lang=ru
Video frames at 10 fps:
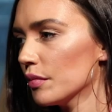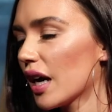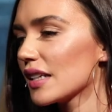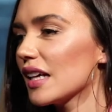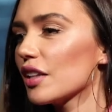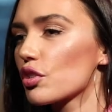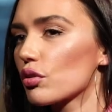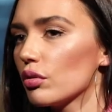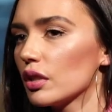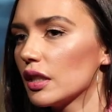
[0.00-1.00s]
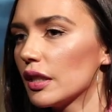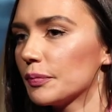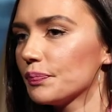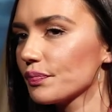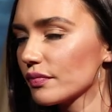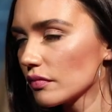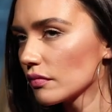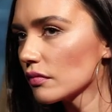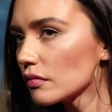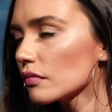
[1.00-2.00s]
Мне казалось, что это...
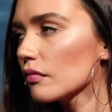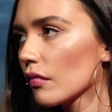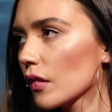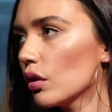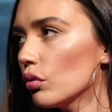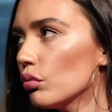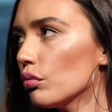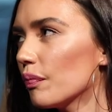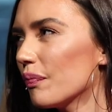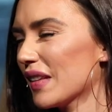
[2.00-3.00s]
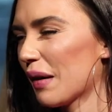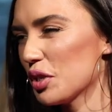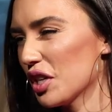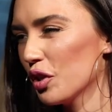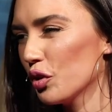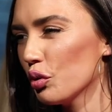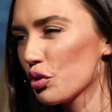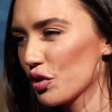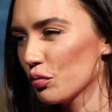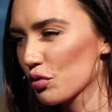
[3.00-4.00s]
Ну, я вообще не, не
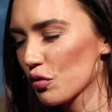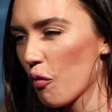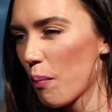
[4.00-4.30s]
очень люблю слово